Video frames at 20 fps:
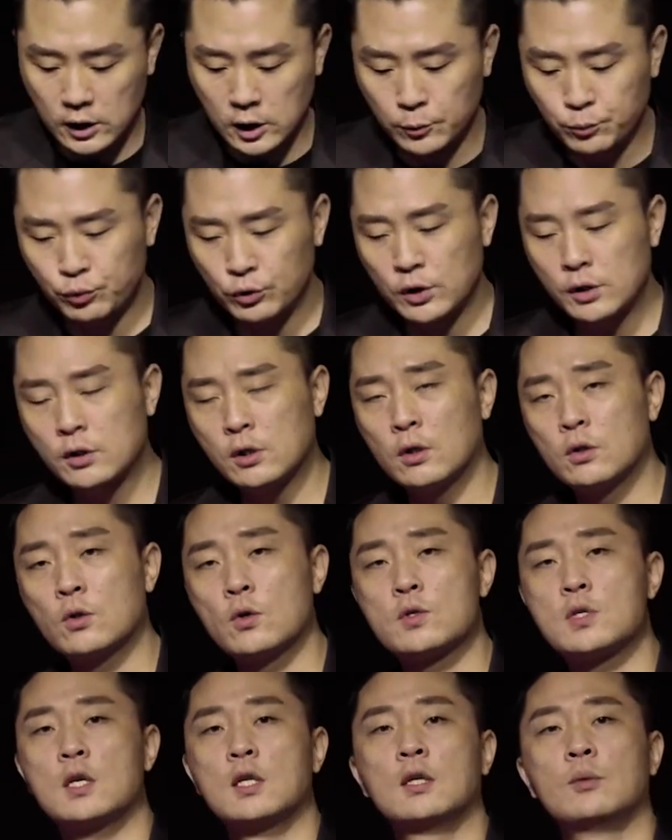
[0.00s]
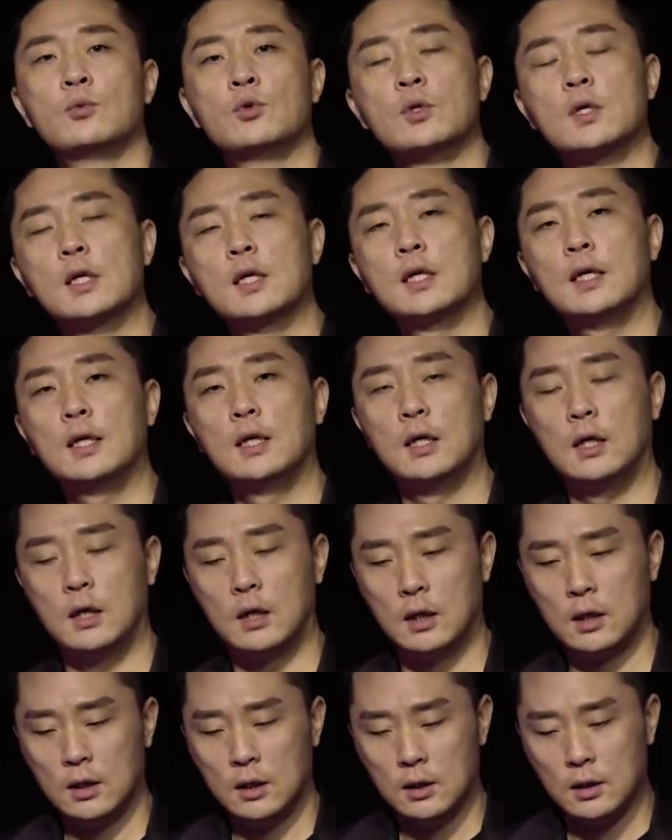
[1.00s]
직분이 선교사다
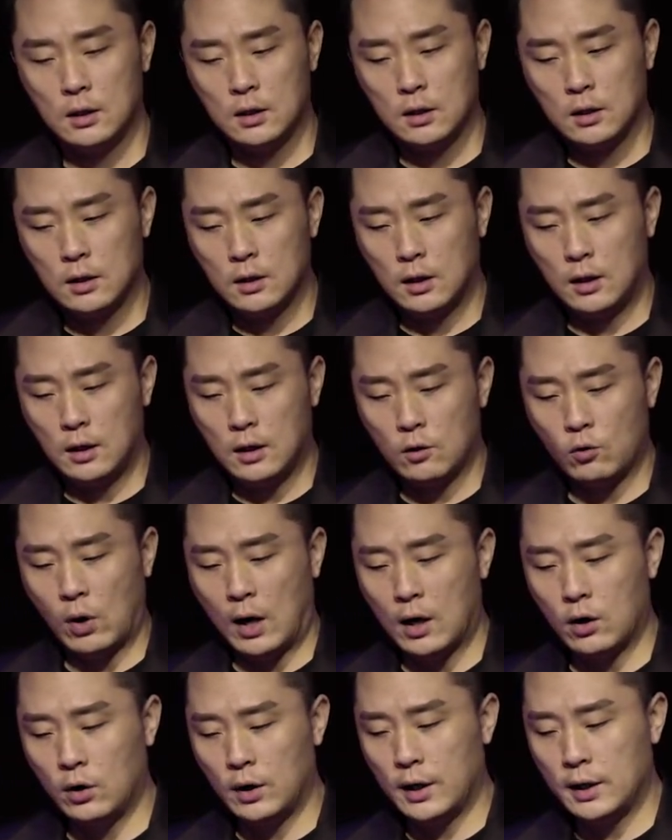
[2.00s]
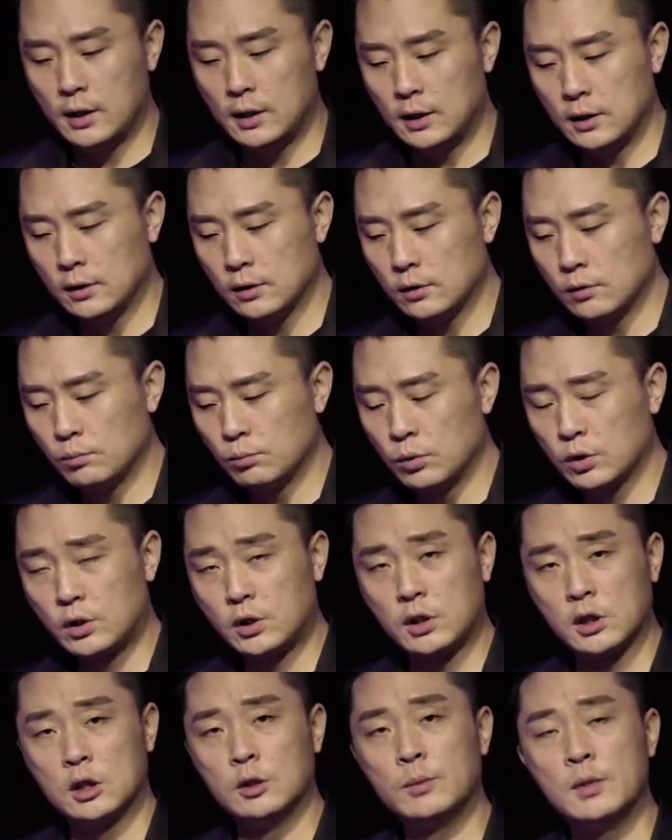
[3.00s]
보니까 어, 과거에는 뭐
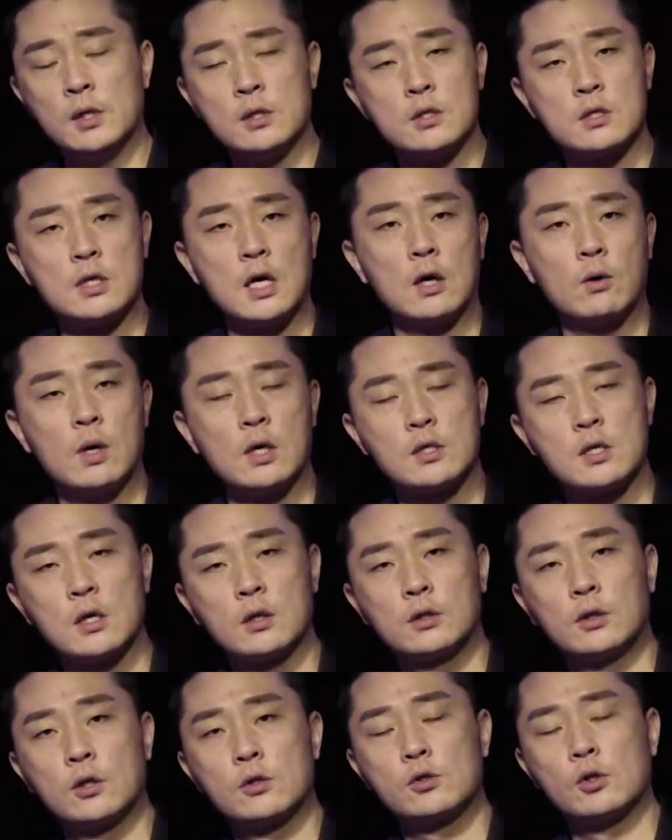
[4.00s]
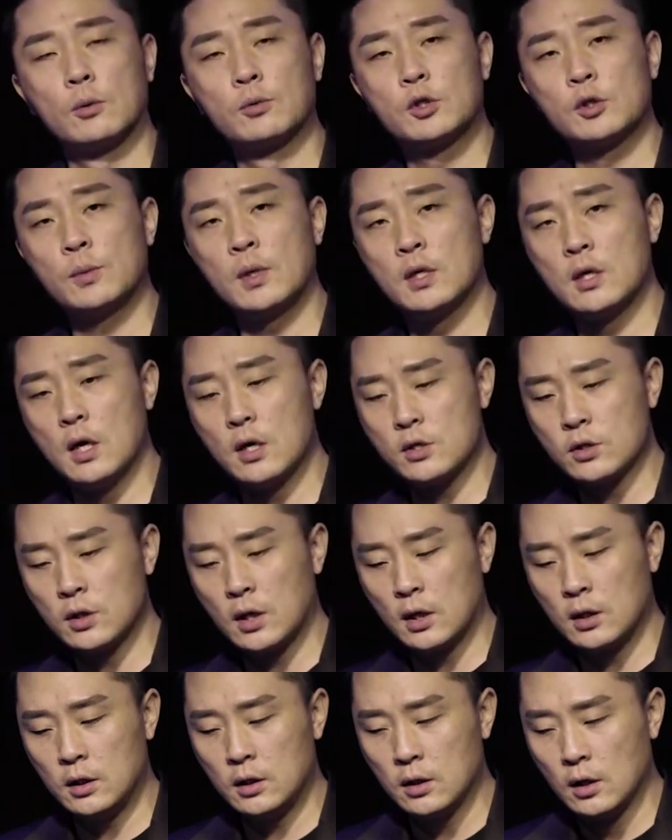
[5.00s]
지금은 상황상 그럴 수 없지만
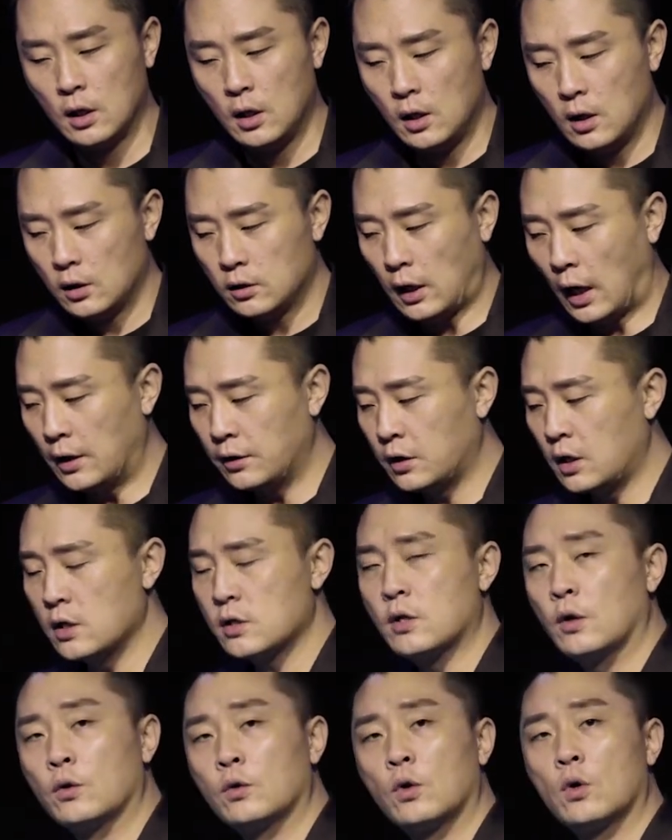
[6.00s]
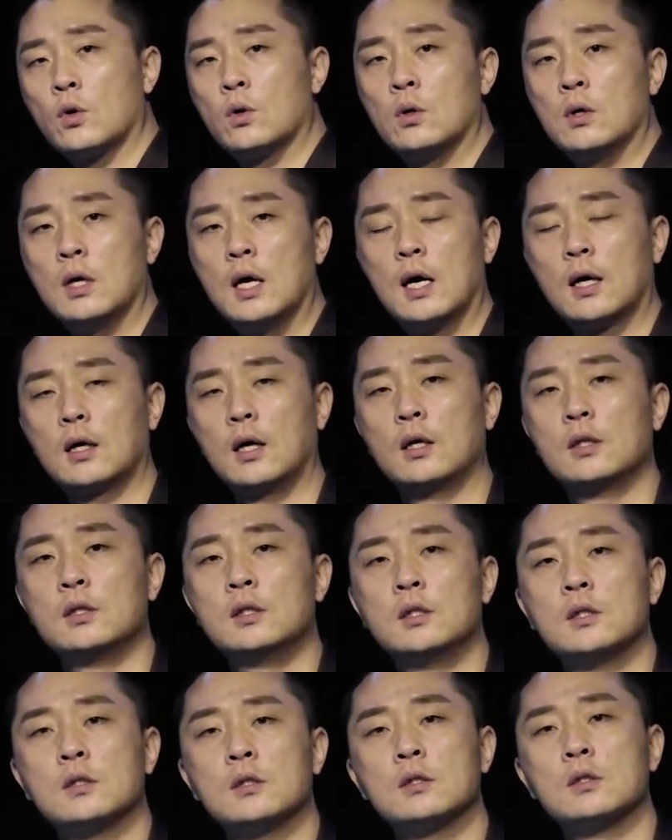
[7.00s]
예전에는 단기 선교를
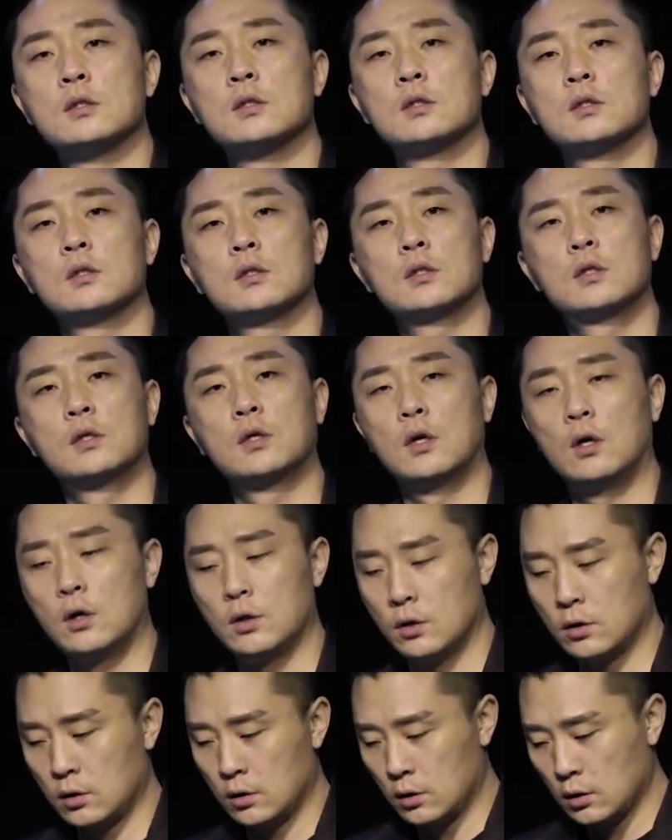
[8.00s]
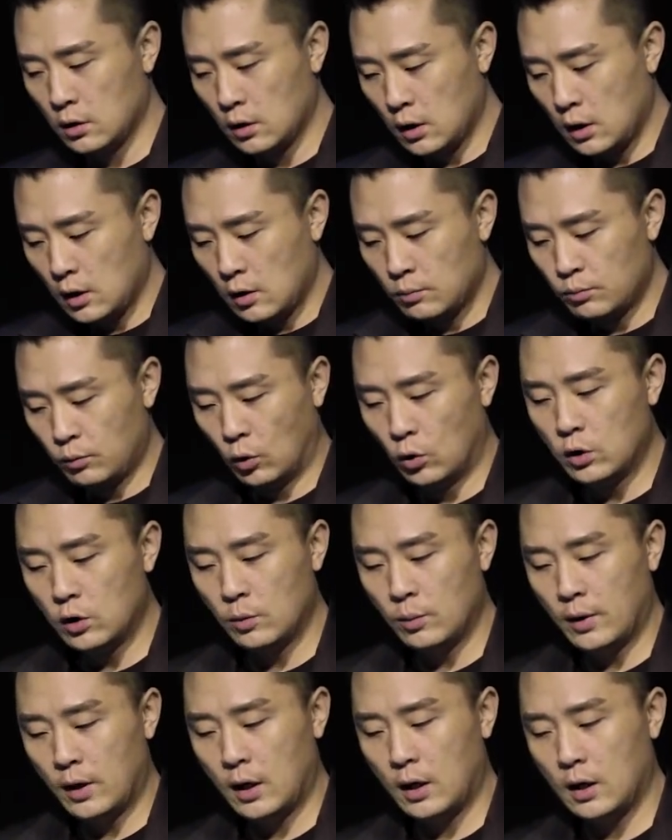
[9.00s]
나가는 그런
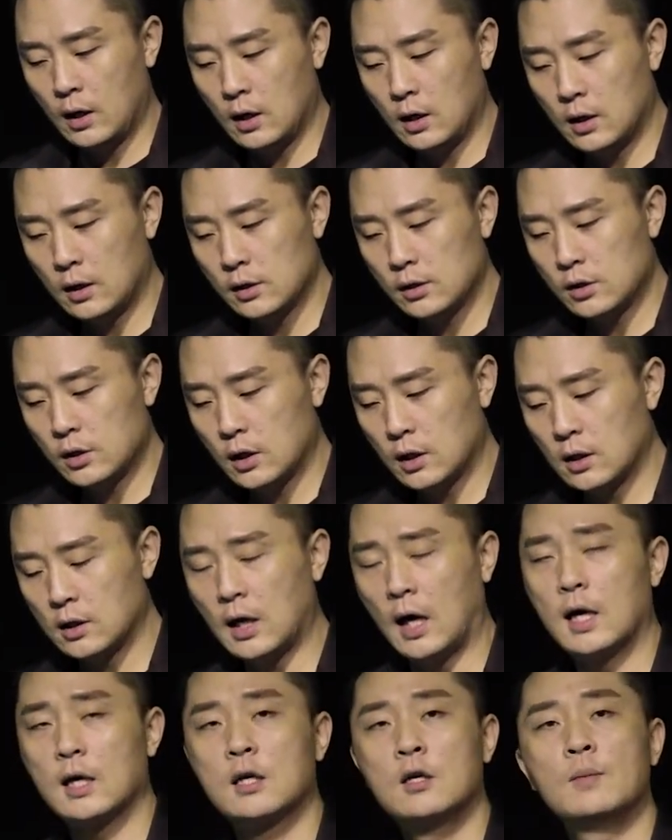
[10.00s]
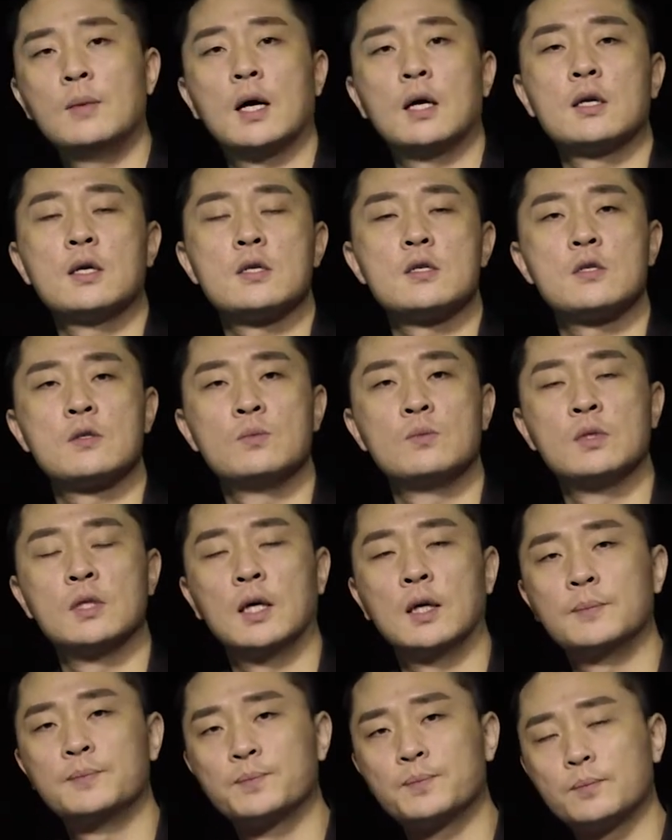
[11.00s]
모임에 제가 강의를 많이
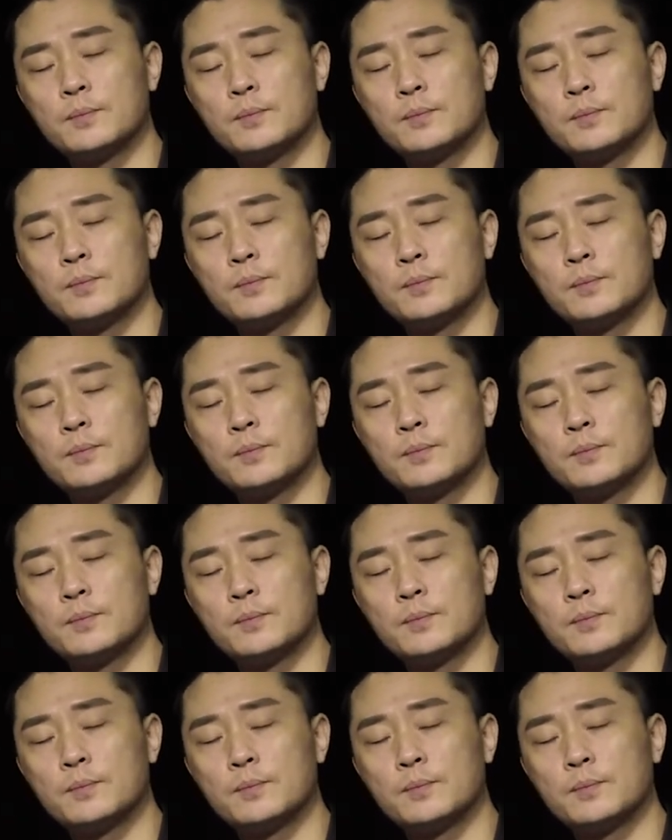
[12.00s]
했습니다.